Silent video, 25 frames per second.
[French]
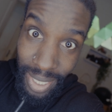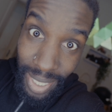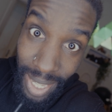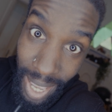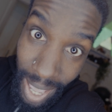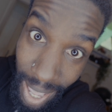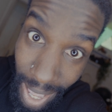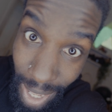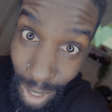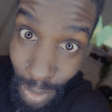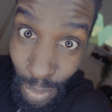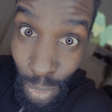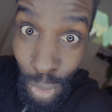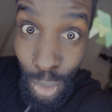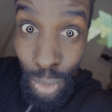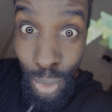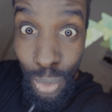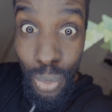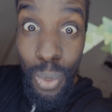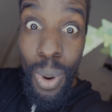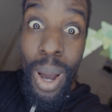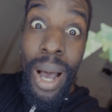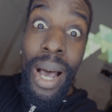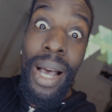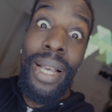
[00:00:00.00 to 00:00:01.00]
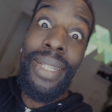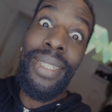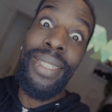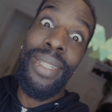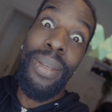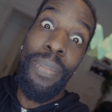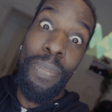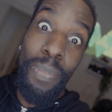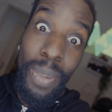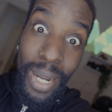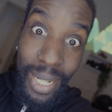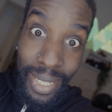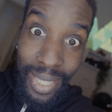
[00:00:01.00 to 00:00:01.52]
Calme-toi,
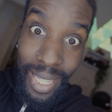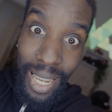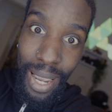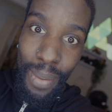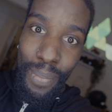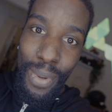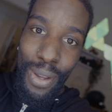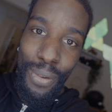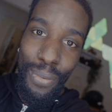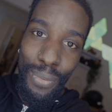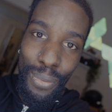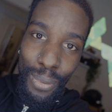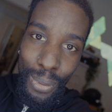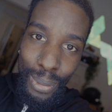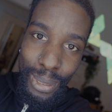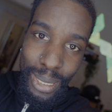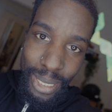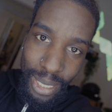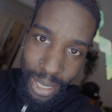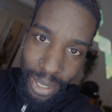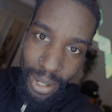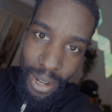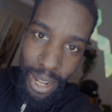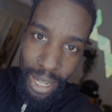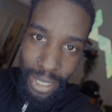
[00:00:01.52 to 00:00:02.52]
c'est pas une arme à feu, c'est de